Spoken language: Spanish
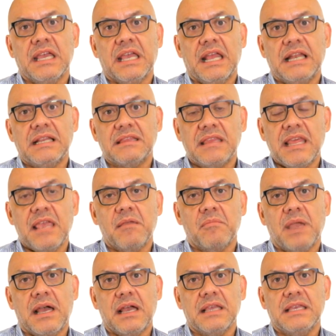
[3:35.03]
el
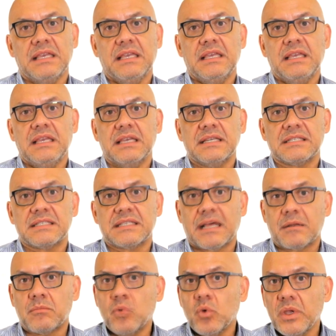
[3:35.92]
tema y
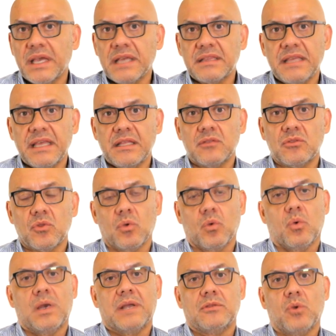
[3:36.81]
estar muy atento
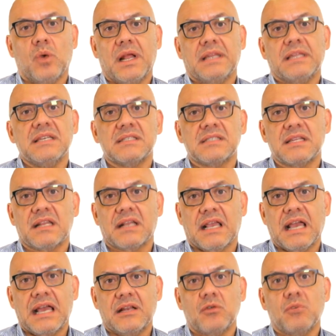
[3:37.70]
cuando alguien
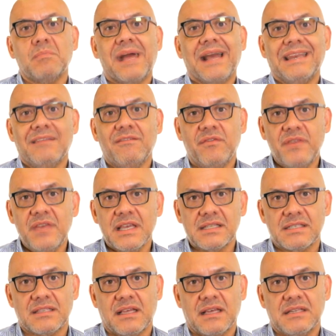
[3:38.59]
cercano
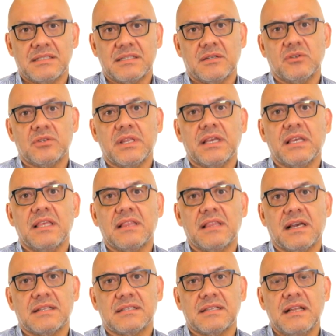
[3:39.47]
manifiesta deseos de
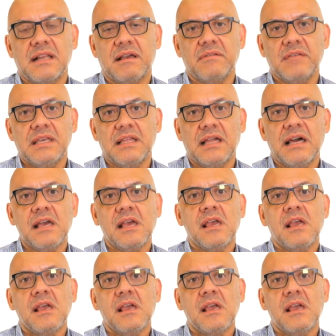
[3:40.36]
quitarse la vida,